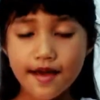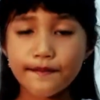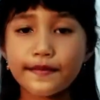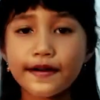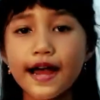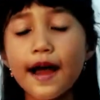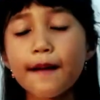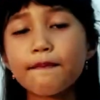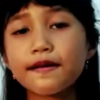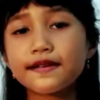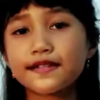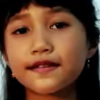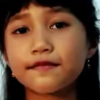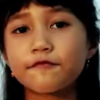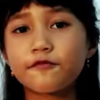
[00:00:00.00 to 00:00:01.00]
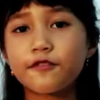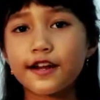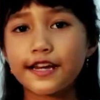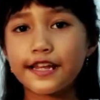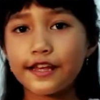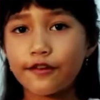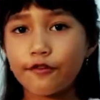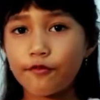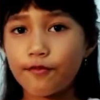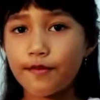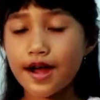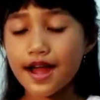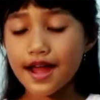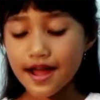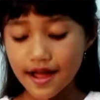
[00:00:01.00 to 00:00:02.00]
Mengapa semua di
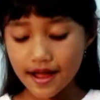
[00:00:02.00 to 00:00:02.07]
rumah?